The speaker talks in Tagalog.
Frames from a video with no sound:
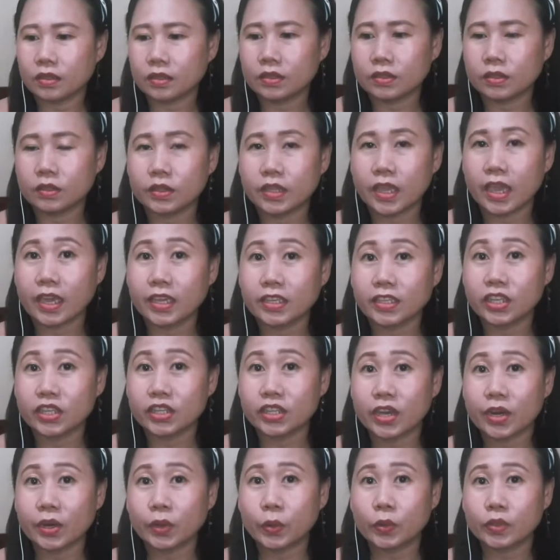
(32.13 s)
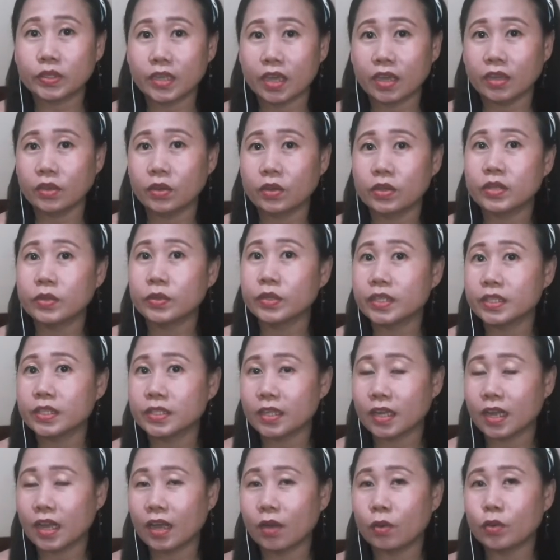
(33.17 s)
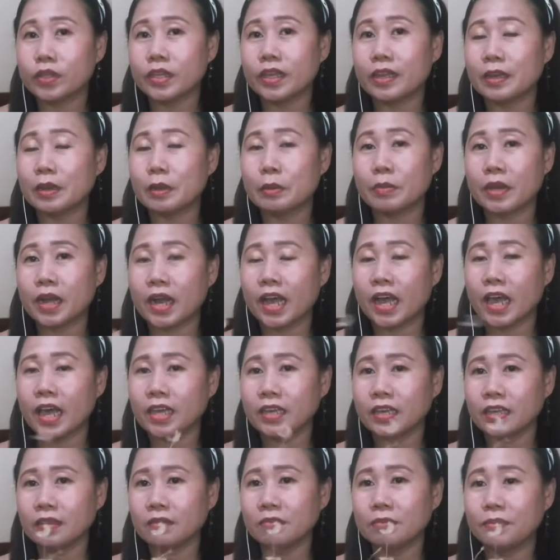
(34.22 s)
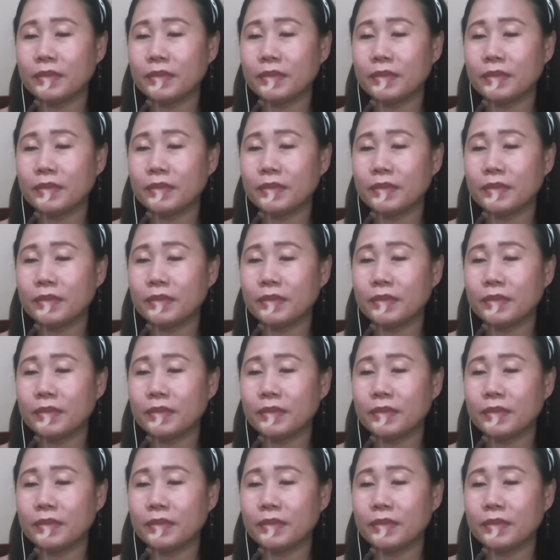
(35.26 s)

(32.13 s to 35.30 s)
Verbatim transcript: Today, isi-share ko sa inyo yung isa ko na namang hanging